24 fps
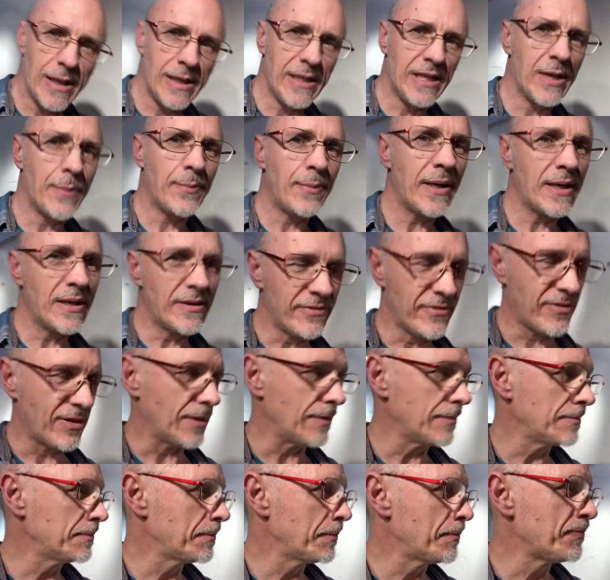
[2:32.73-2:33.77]
il n'y a pas de fin.
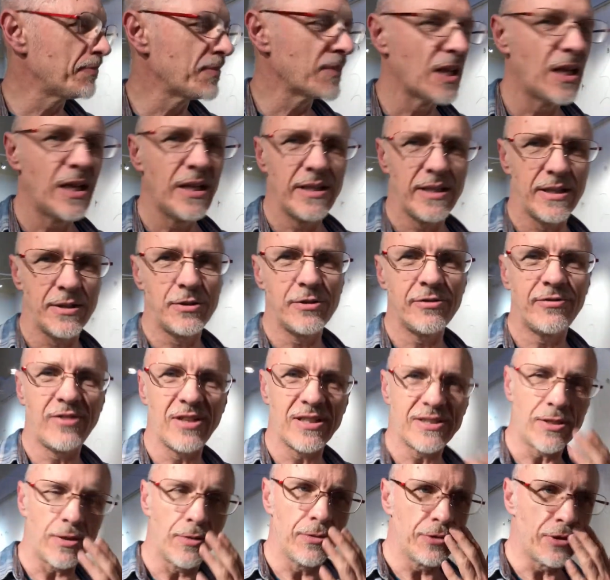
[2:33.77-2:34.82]
Il y a deux
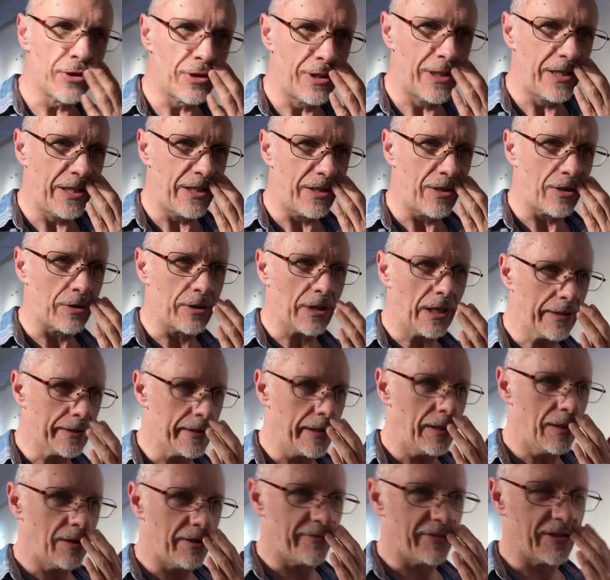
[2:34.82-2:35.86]
façons de les
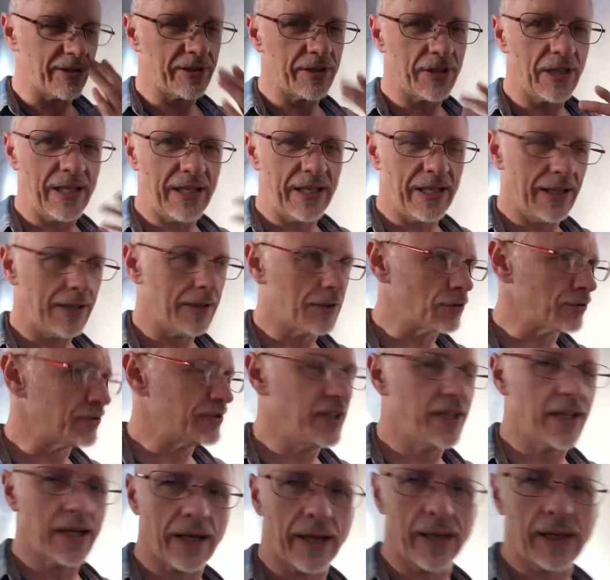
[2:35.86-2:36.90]
regarder, enfin de les
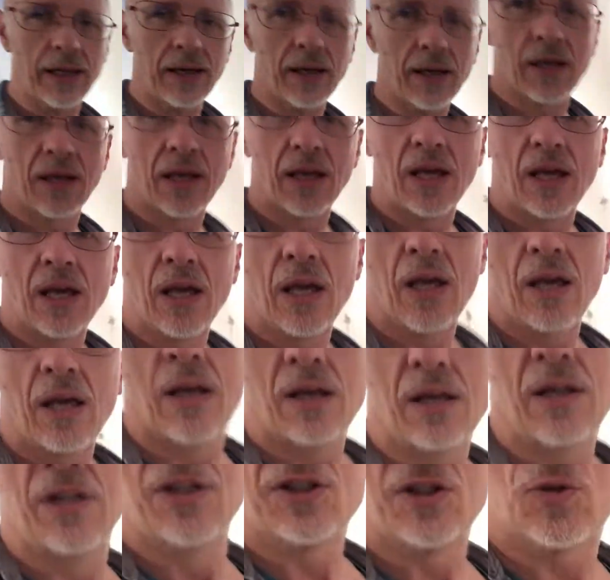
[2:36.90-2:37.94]
considérer
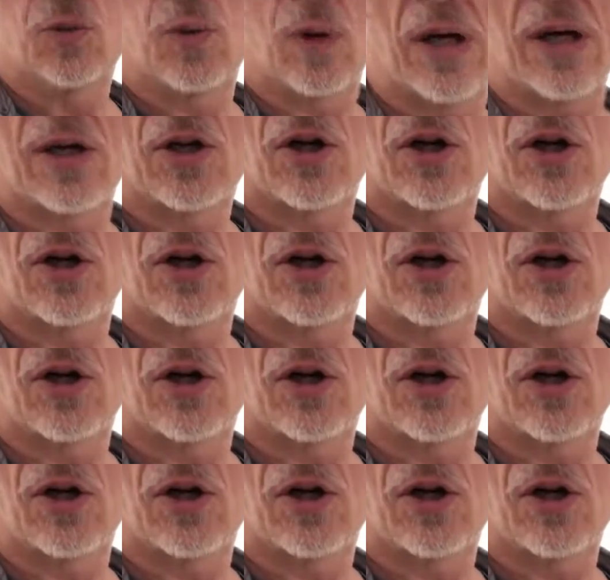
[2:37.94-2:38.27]
soit